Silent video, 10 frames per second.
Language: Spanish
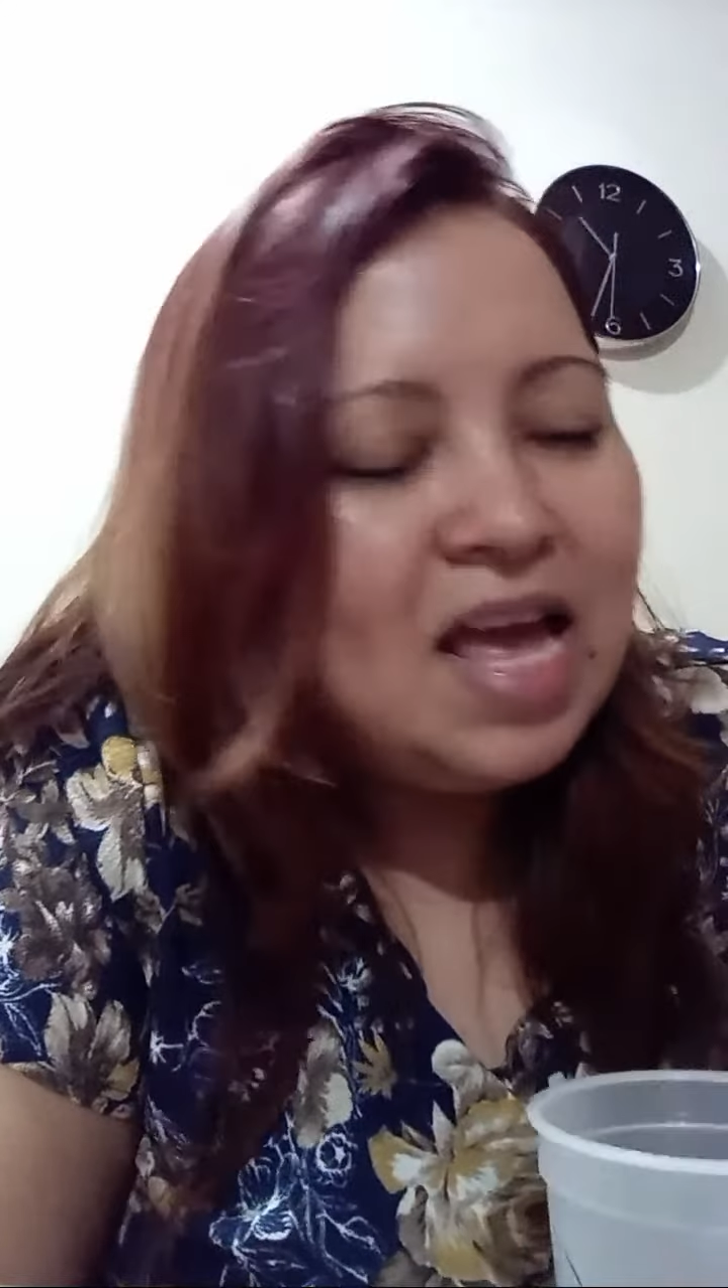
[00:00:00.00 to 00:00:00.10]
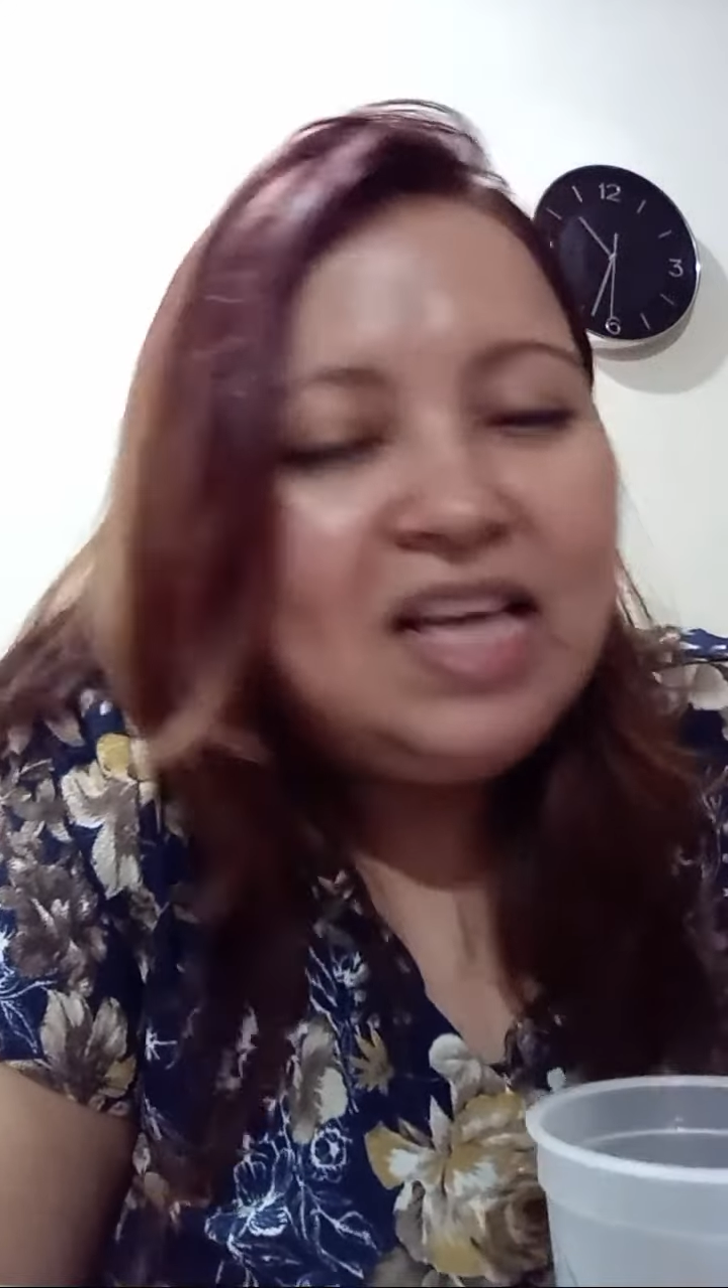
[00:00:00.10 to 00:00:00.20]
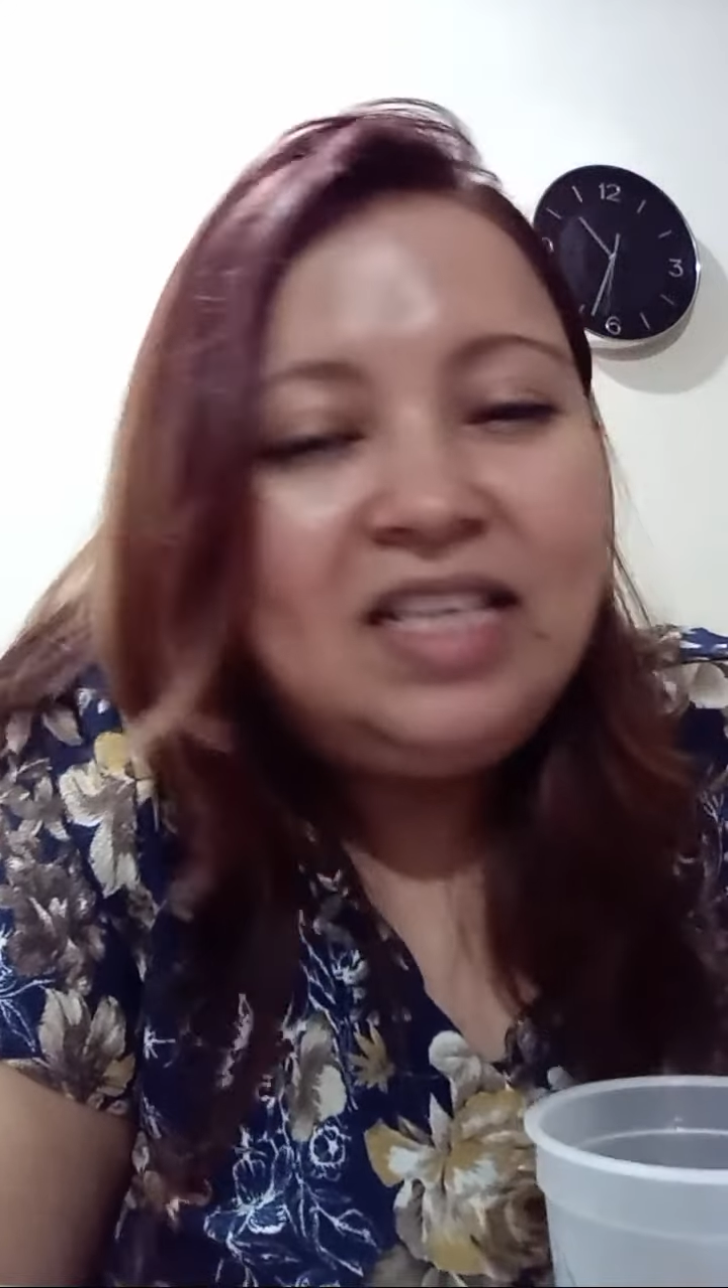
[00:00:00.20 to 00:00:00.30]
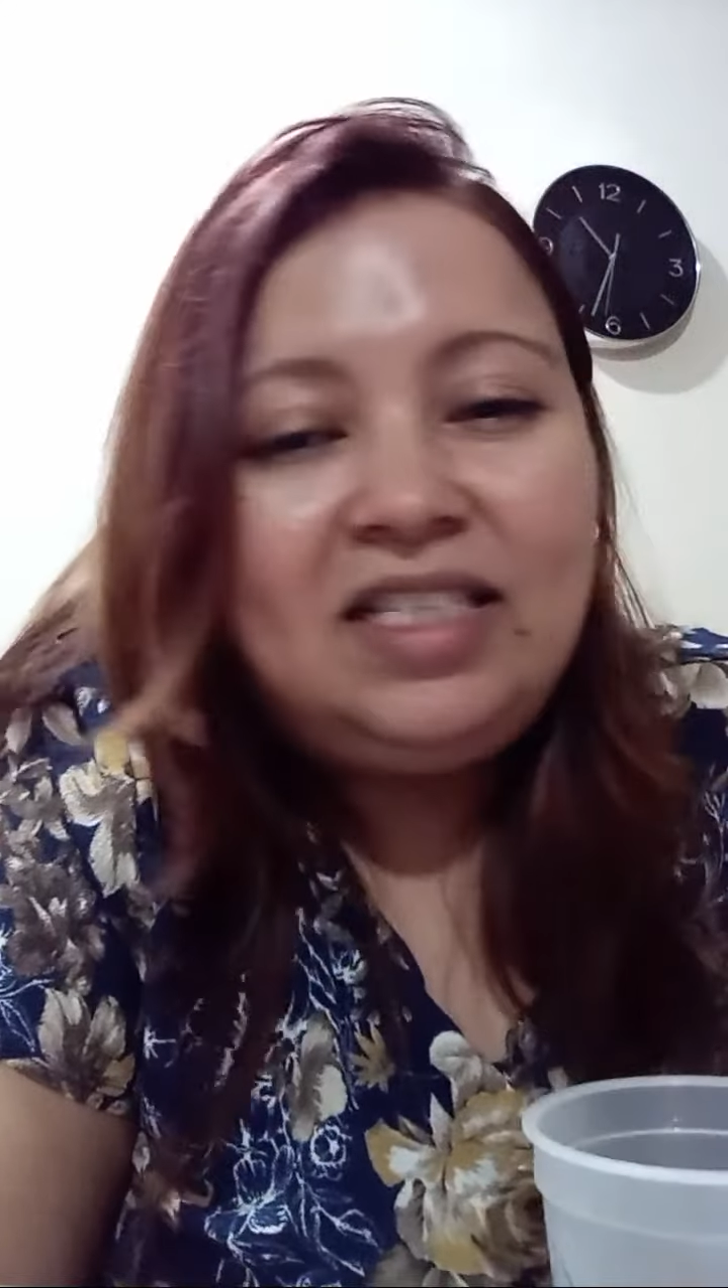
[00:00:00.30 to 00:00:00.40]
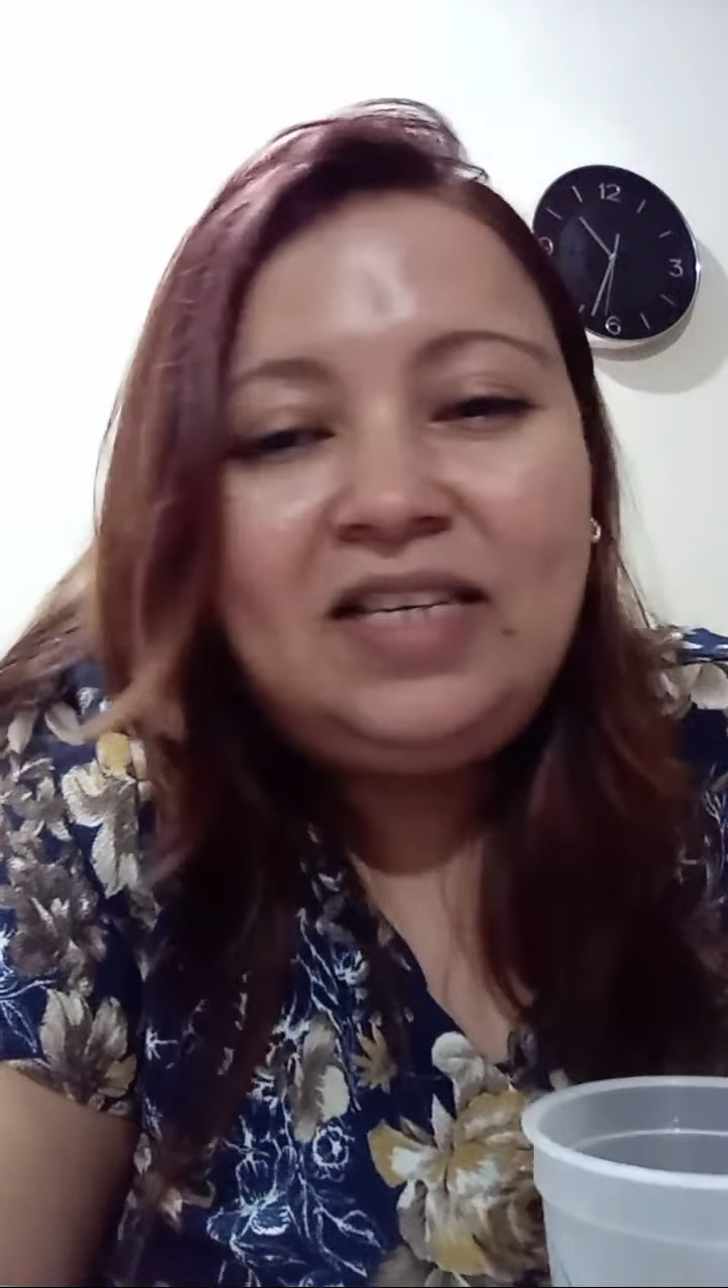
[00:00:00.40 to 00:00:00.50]

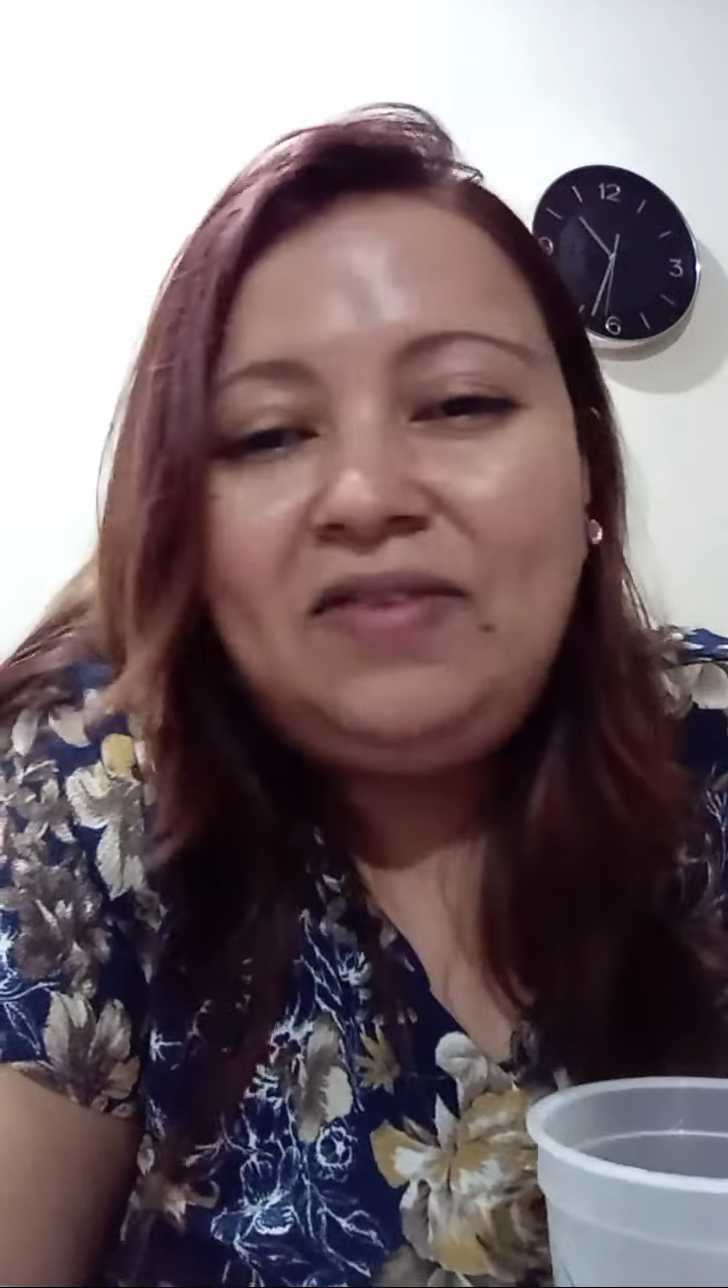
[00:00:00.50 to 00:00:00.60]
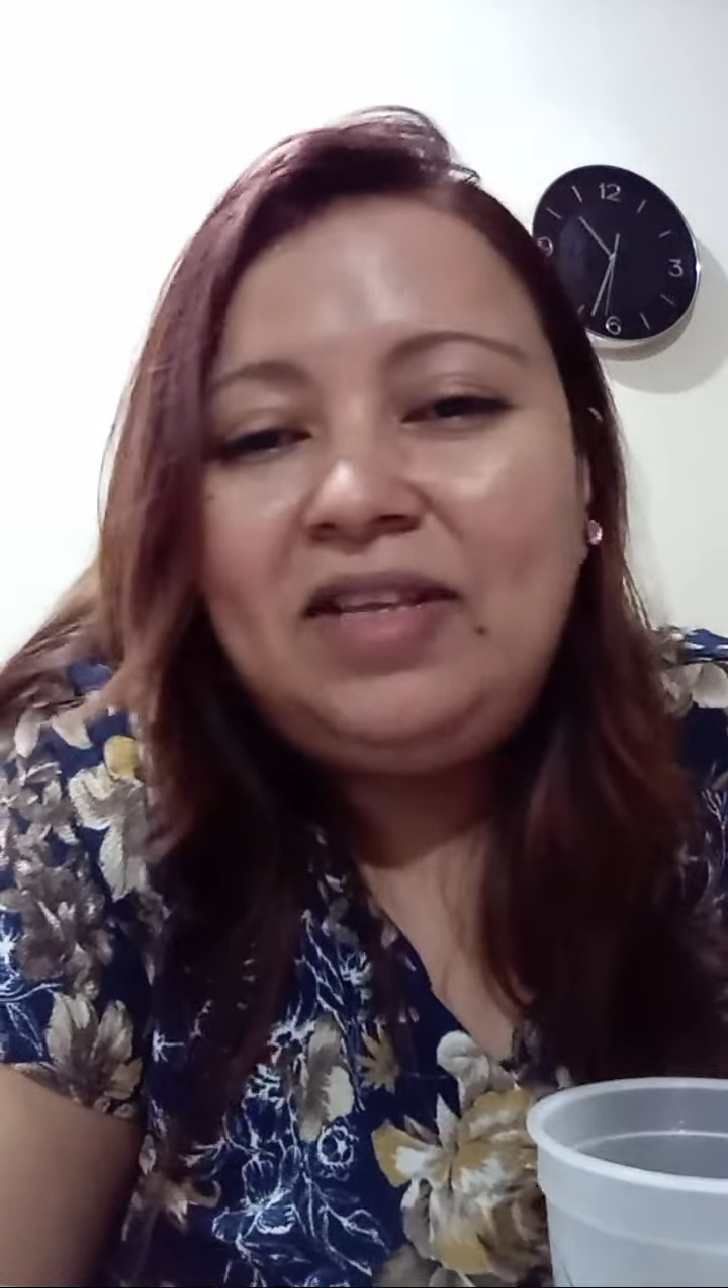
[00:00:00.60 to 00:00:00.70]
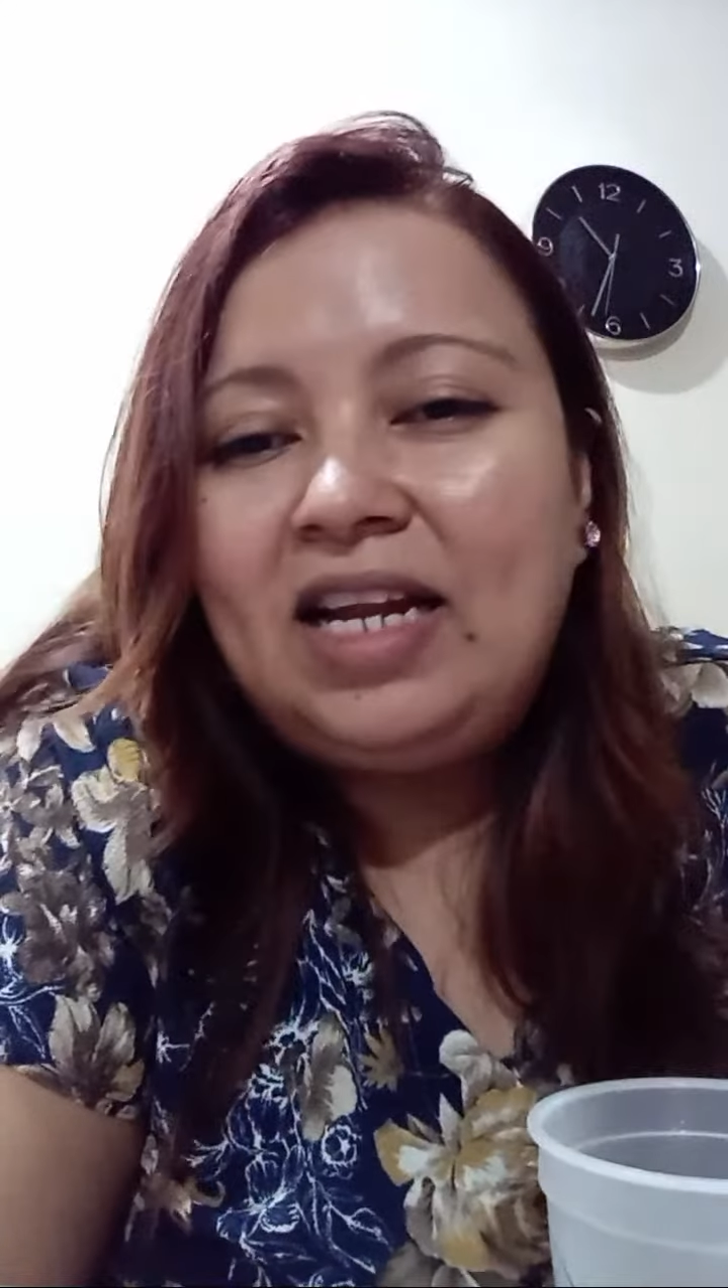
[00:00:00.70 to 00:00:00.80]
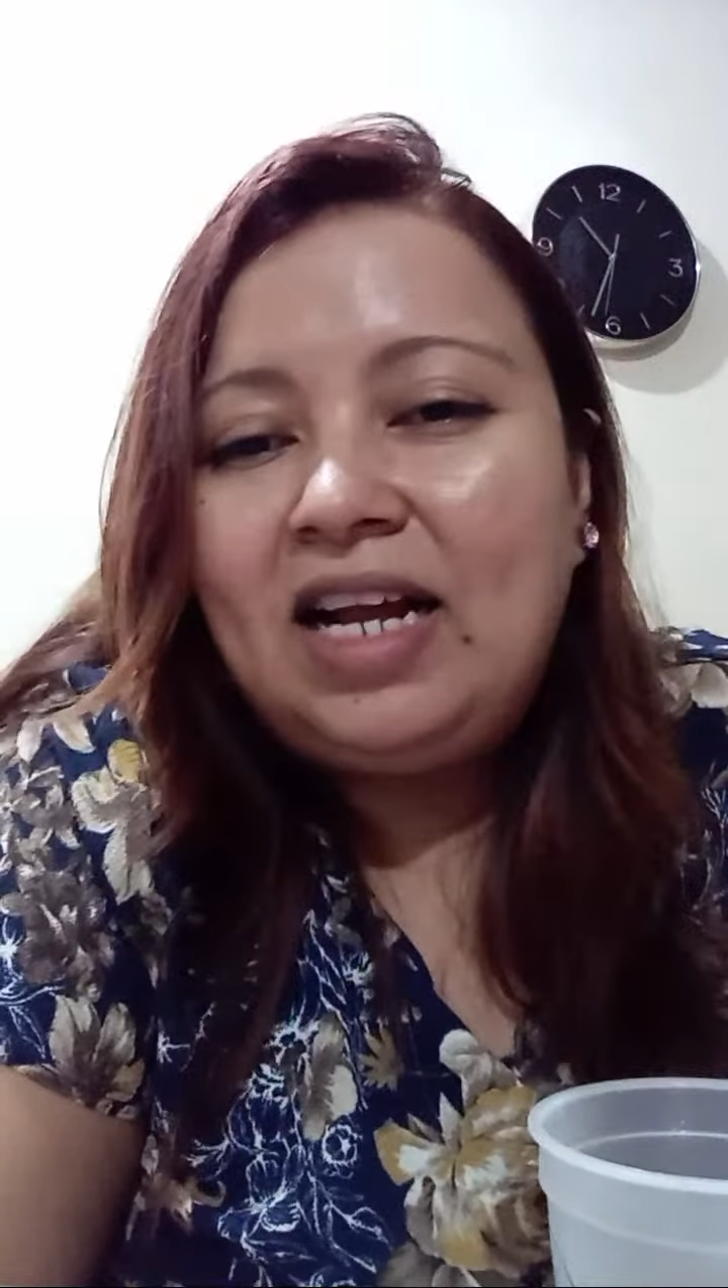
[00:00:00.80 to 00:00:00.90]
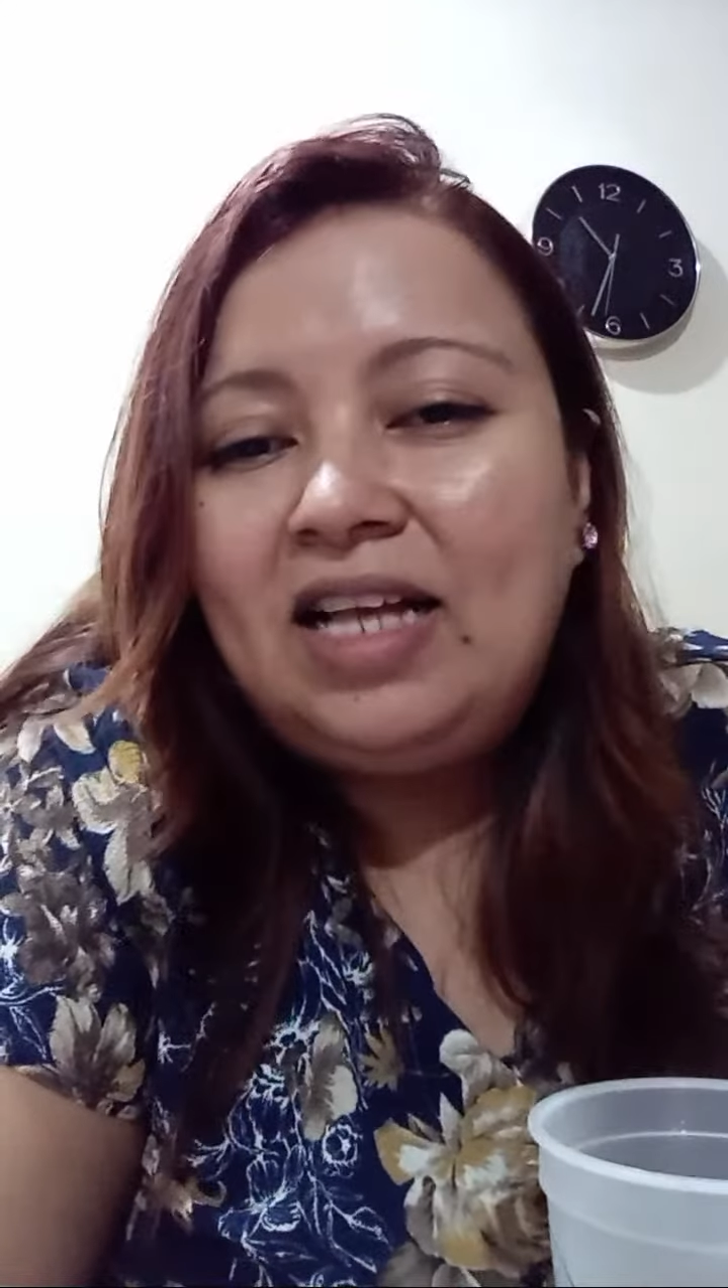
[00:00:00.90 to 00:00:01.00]
Si
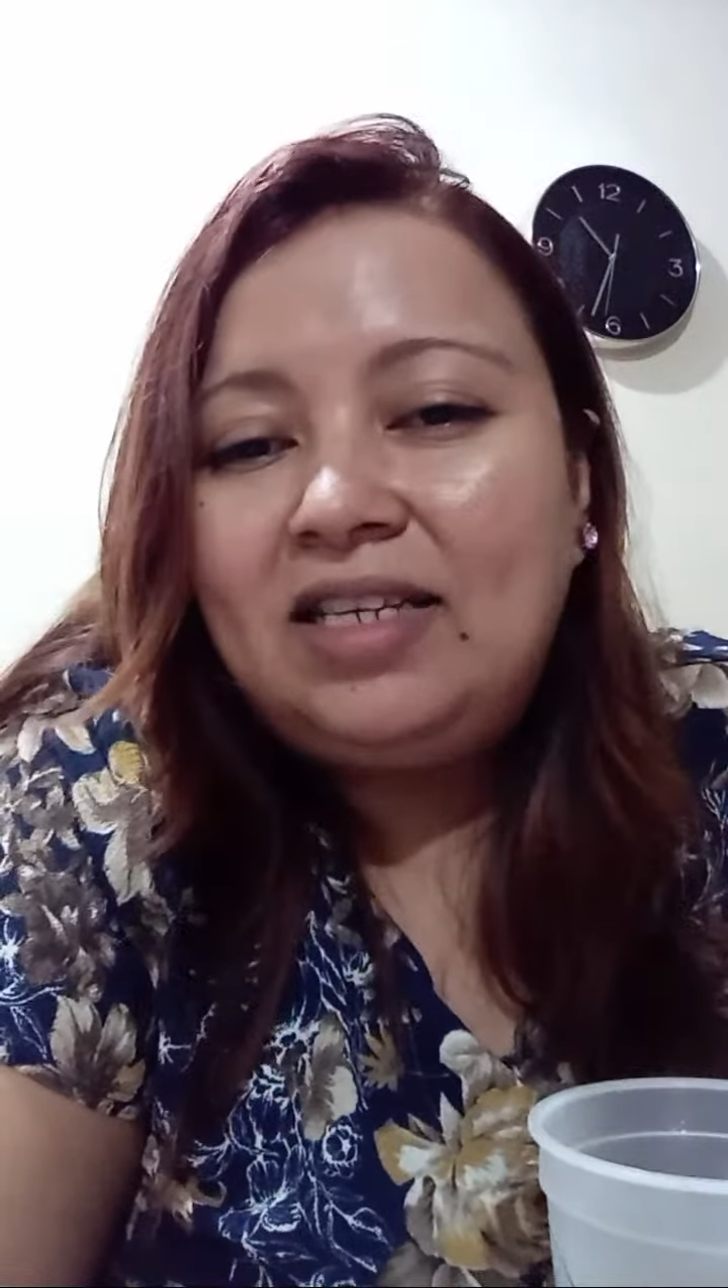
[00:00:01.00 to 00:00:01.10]
vinieras a El